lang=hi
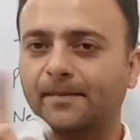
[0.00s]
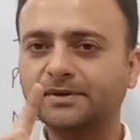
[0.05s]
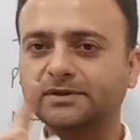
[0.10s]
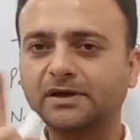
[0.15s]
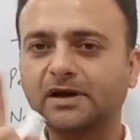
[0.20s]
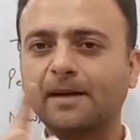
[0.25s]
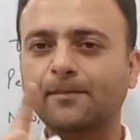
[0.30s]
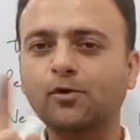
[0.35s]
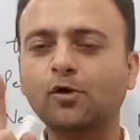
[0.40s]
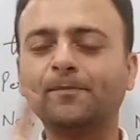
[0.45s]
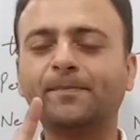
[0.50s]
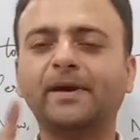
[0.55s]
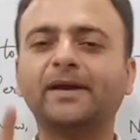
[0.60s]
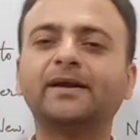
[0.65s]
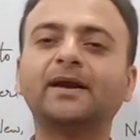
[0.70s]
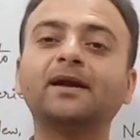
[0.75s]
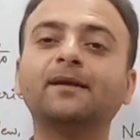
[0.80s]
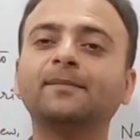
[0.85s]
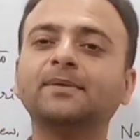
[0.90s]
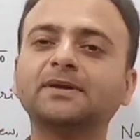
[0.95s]
अभी तक आपको
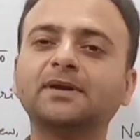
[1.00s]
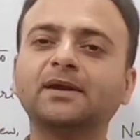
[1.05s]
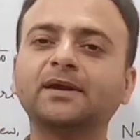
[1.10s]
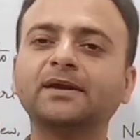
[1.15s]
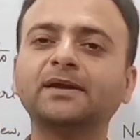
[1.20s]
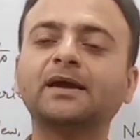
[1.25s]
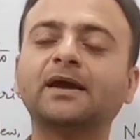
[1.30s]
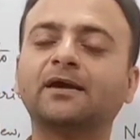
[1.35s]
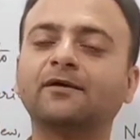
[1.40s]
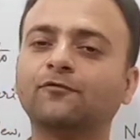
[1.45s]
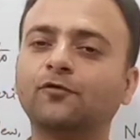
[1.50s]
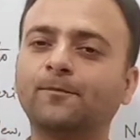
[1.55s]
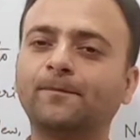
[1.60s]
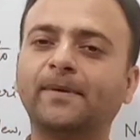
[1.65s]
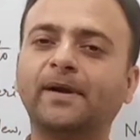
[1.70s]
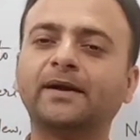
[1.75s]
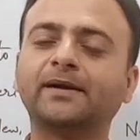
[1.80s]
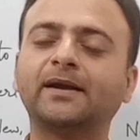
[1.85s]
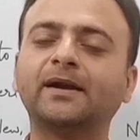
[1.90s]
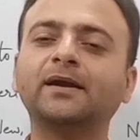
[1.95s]
पेटेंट मिला नहीं है वो
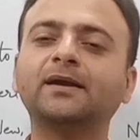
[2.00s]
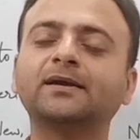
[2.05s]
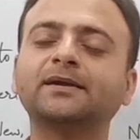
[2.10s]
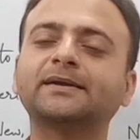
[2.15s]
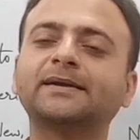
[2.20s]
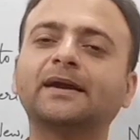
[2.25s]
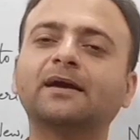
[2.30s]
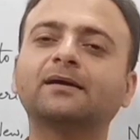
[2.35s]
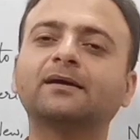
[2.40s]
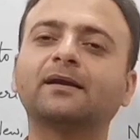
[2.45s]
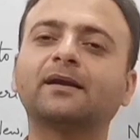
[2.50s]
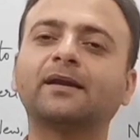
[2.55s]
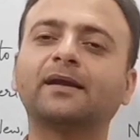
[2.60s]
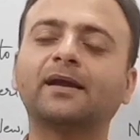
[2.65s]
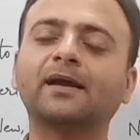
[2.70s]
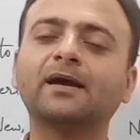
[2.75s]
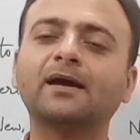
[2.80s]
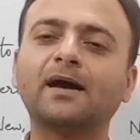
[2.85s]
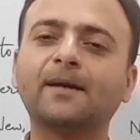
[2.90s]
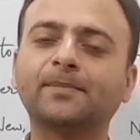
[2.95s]
पेटेंट क्या कर
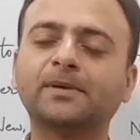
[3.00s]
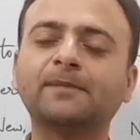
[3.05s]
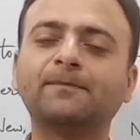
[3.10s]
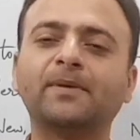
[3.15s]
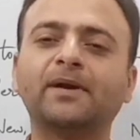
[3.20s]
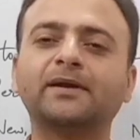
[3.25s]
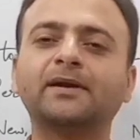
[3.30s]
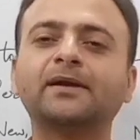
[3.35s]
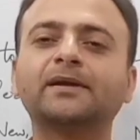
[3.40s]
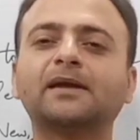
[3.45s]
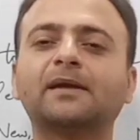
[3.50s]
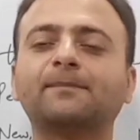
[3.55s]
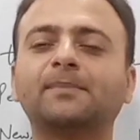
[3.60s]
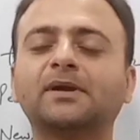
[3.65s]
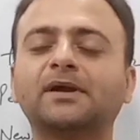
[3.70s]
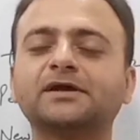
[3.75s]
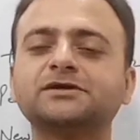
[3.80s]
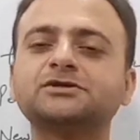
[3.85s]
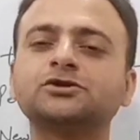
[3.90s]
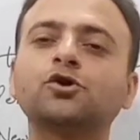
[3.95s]
रहे हैं आपकी पेटेंट की
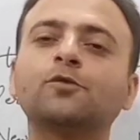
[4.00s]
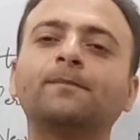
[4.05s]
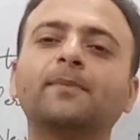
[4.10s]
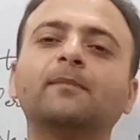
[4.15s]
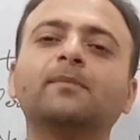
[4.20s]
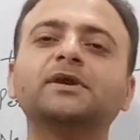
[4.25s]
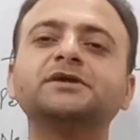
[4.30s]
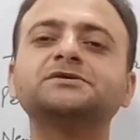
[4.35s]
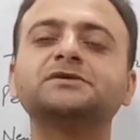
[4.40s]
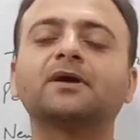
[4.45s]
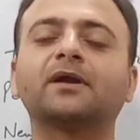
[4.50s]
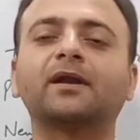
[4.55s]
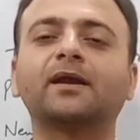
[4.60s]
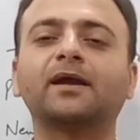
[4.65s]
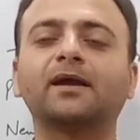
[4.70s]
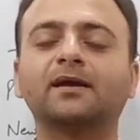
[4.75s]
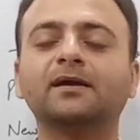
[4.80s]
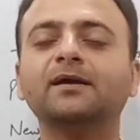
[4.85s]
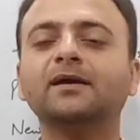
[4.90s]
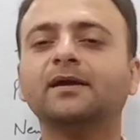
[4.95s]
एप्लीकेशन को पब्लिश कर
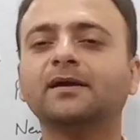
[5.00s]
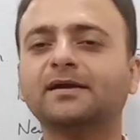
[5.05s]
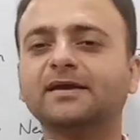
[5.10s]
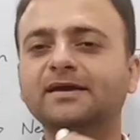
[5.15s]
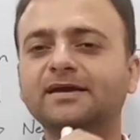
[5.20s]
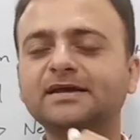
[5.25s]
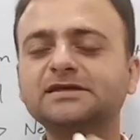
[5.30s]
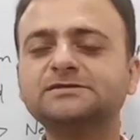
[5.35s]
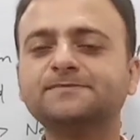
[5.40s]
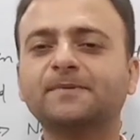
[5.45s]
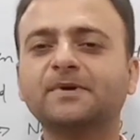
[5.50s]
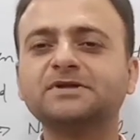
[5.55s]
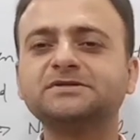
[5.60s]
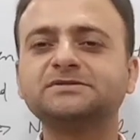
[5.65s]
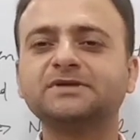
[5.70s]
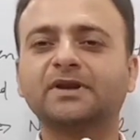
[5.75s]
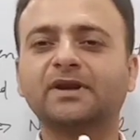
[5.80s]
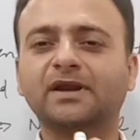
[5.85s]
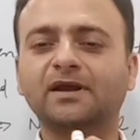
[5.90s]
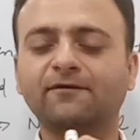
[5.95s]
रहे हैं कि इस
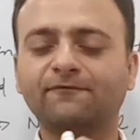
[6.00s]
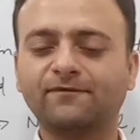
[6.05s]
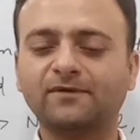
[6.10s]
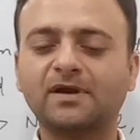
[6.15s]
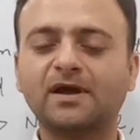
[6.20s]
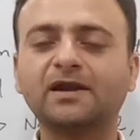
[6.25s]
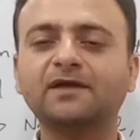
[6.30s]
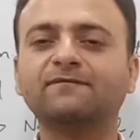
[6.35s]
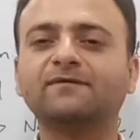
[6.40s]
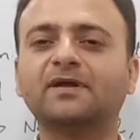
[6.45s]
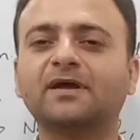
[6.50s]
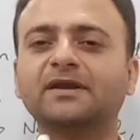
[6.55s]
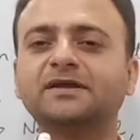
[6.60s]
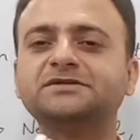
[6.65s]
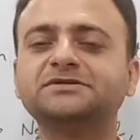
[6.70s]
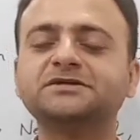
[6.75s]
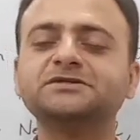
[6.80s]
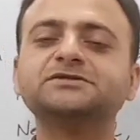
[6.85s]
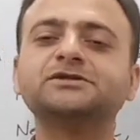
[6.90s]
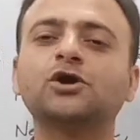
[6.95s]
पर्सन ने फलानी
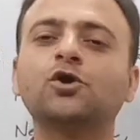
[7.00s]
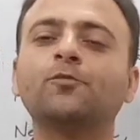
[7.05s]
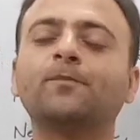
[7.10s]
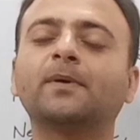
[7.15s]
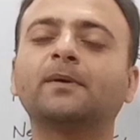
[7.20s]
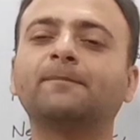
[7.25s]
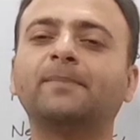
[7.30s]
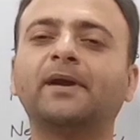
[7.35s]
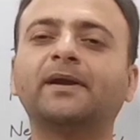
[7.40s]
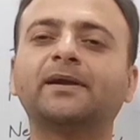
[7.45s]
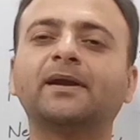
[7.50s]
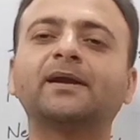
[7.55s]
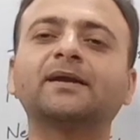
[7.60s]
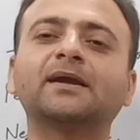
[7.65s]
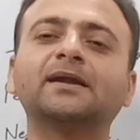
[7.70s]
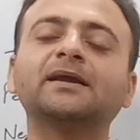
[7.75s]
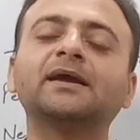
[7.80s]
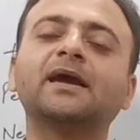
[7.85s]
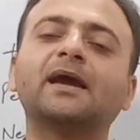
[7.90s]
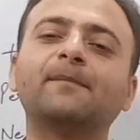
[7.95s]
फलानी चीज के ऊपर
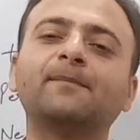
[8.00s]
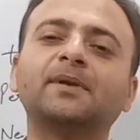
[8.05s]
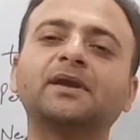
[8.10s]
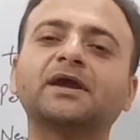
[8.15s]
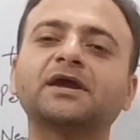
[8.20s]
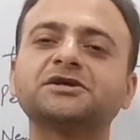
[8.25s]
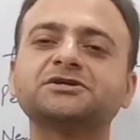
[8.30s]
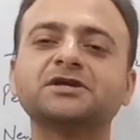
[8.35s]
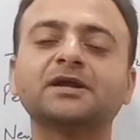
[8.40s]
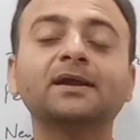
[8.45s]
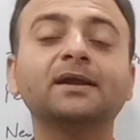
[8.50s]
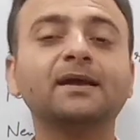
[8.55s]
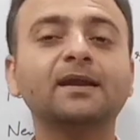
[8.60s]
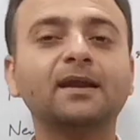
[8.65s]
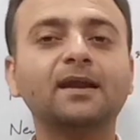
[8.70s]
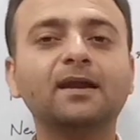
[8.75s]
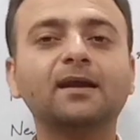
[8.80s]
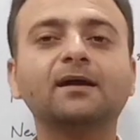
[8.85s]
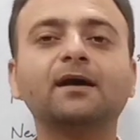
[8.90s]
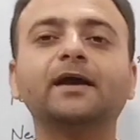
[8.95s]
पेटेंट के लिए एप्लीकेशन
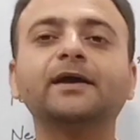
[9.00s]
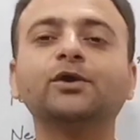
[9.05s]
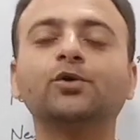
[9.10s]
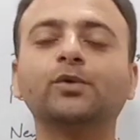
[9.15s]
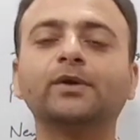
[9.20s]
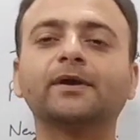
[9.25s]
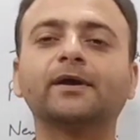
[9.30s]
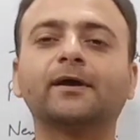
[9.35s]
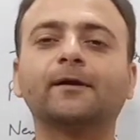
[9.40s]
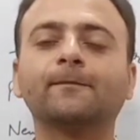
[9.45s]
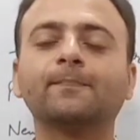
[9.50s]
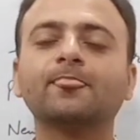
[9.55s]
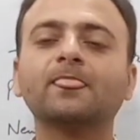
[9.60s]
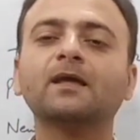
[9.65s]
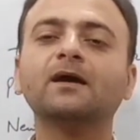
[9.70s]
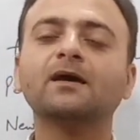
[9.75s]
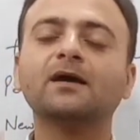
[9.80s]
लगाई हुई है